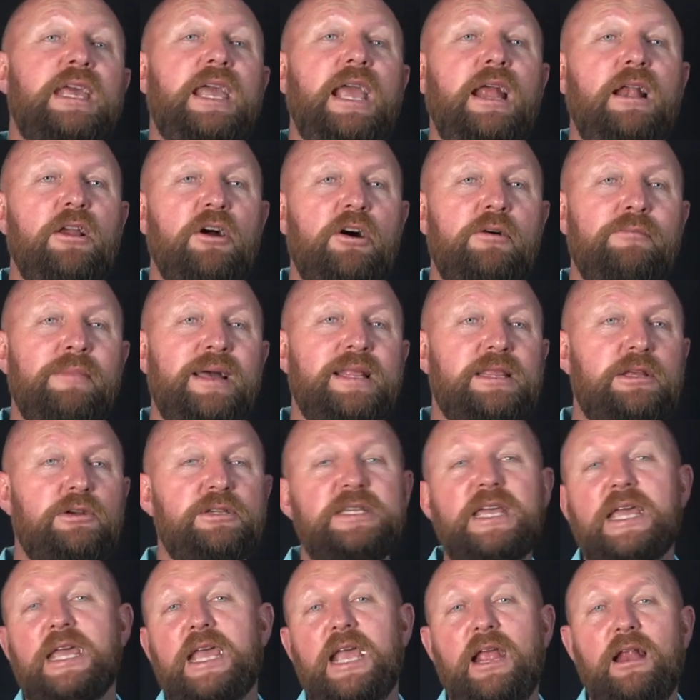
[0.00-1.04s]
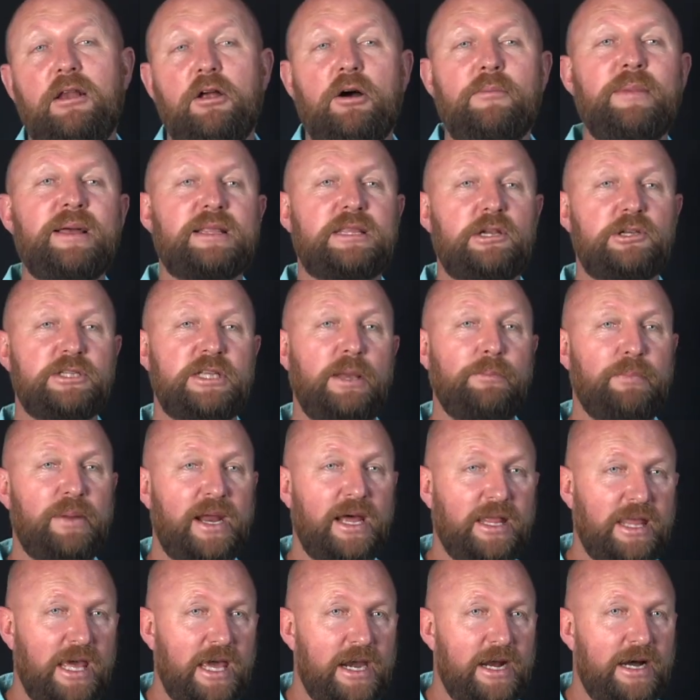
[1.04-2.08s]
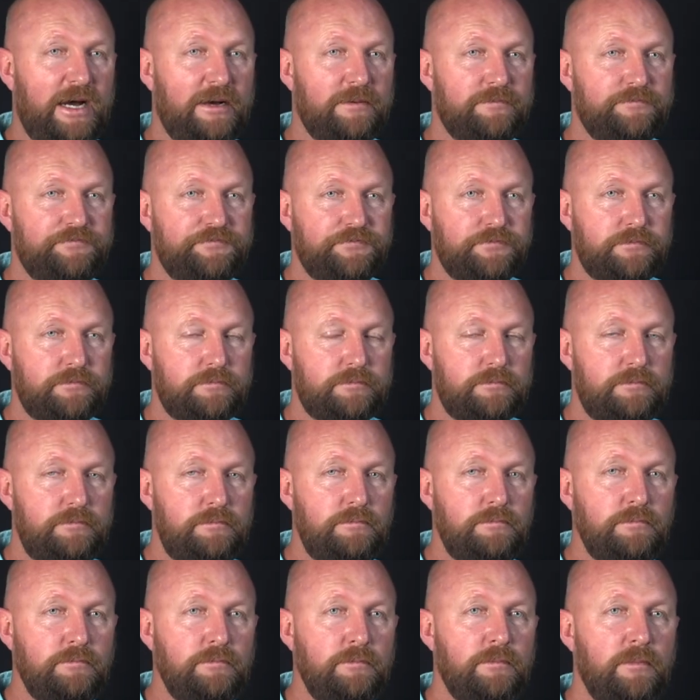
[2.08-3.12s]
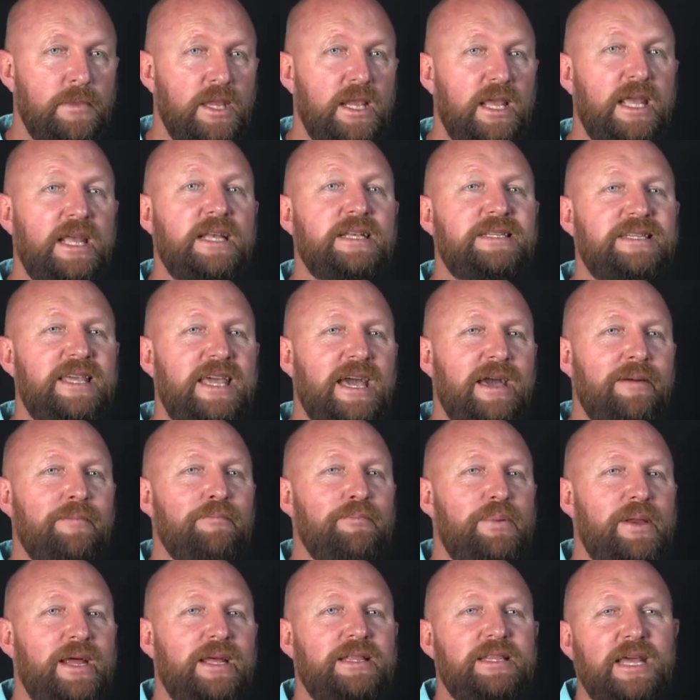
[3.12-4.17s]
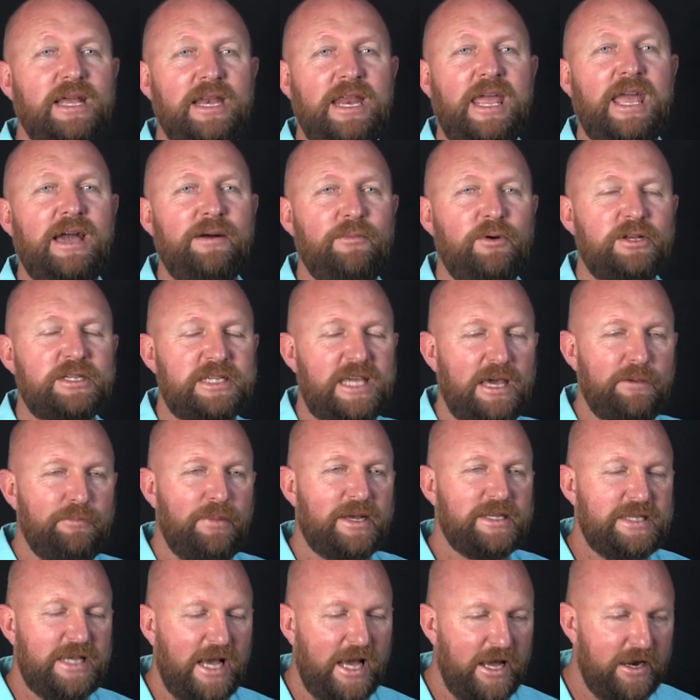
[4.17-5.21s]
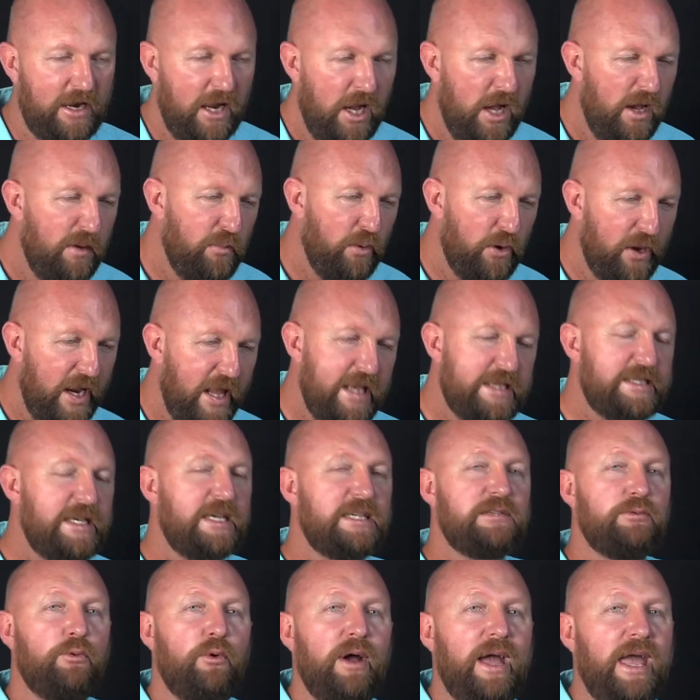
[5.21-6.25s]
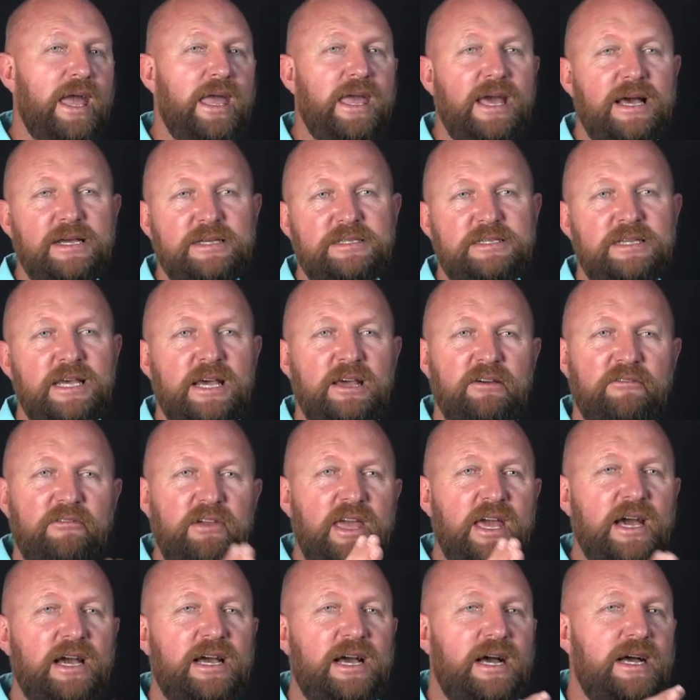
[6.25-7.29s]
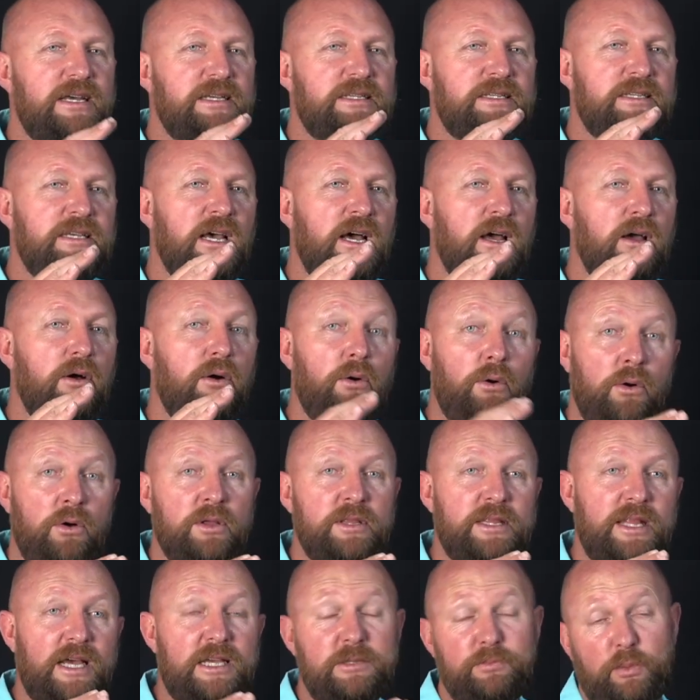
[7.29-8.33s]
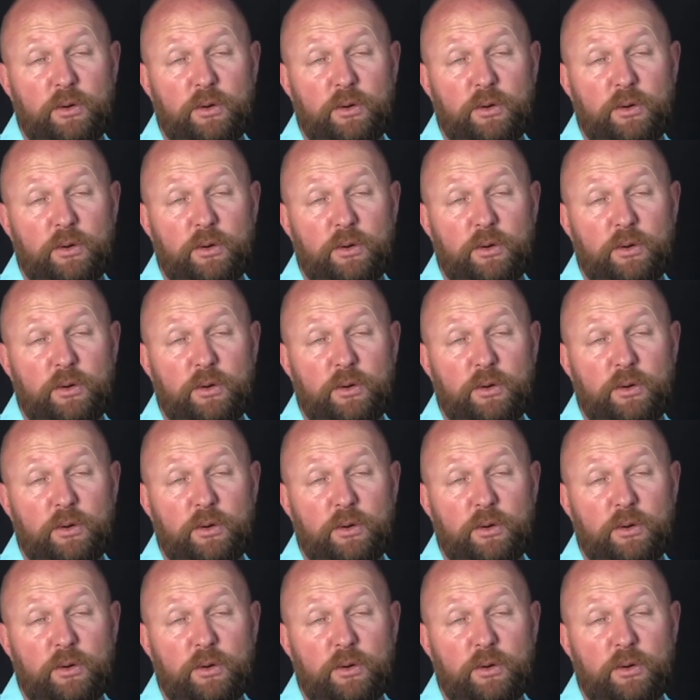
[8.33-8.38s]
kilómetros y kilómetros de pradera. Y siempre teníamos que pasar por esas huellas viejas, ondas